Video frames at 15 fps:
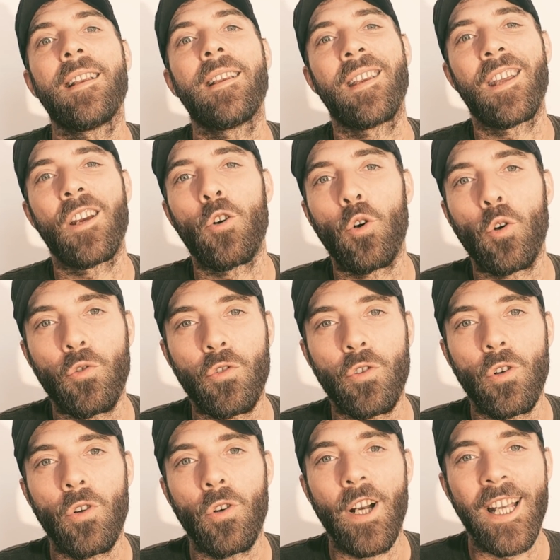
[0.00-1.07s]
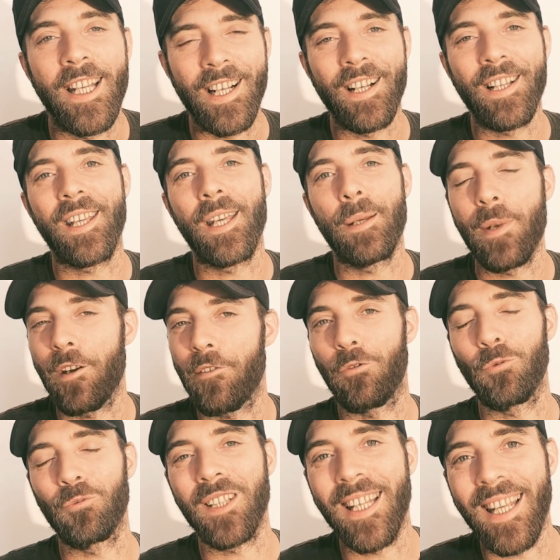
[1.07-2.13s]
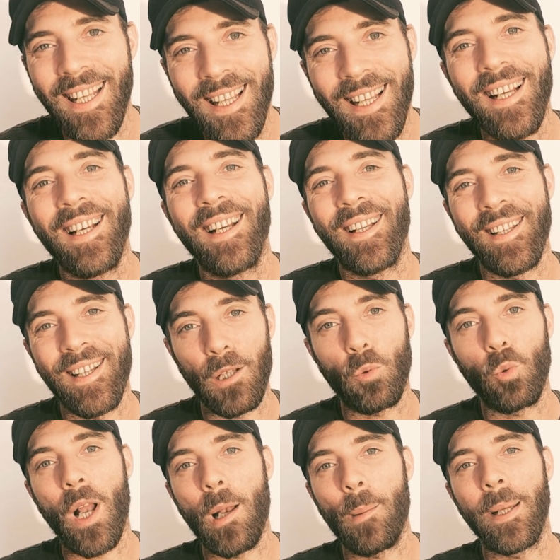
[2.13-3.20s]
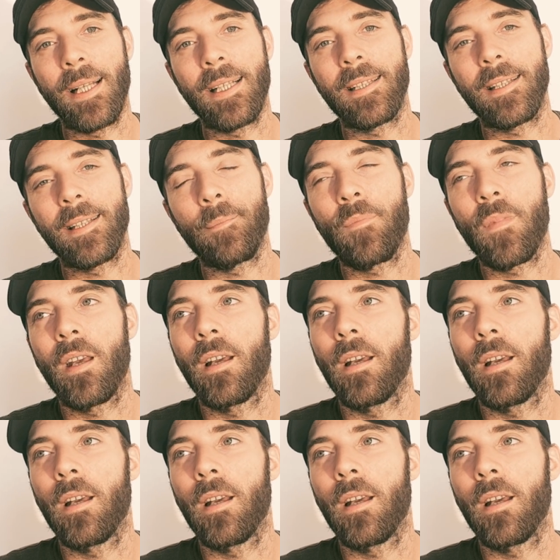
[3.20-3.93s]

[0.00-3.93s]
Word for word: negocio en el que me fundí naturalmente.